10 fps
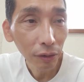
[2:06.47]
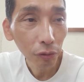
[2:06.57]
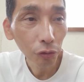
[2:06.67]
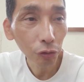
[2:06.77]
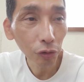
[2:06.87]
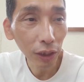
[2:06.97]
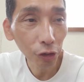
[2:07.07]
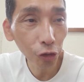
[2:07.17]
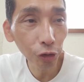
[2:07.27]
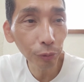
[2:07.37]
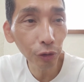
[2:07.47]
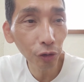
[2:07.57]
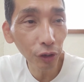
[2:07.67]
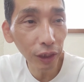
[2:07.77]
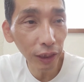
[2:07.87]
今度ね、10分
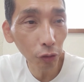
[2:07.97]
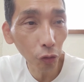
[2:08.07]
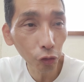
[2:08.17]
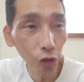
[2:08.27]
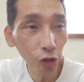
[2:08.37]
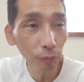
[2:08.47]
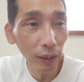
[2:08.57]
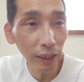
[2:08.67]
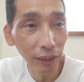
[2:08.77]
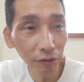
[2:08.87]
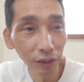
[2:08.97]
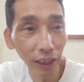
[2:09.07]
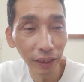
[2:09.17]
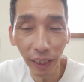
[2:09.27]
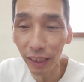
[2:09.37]
の1、50万円ぐら
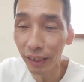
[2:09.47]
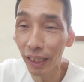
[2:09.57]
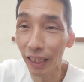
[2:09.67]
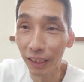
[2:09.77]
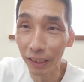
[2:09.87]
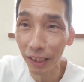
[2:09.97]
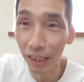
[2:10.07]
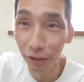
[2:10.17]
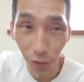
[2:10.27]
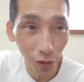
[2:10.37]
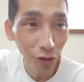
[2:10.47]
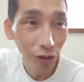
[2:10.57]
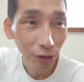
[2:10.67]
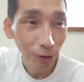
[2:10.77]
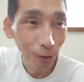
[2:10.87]
いで家が建てられると
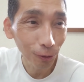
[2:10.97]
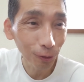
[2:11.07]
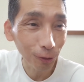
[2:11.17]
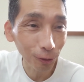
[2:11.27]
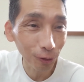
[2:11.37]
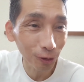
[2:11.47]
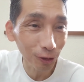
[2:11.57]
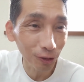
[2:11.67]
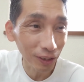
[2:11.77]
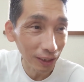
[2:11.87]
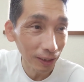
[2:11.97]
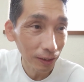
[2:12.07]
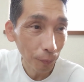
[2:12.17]
いうことのようです。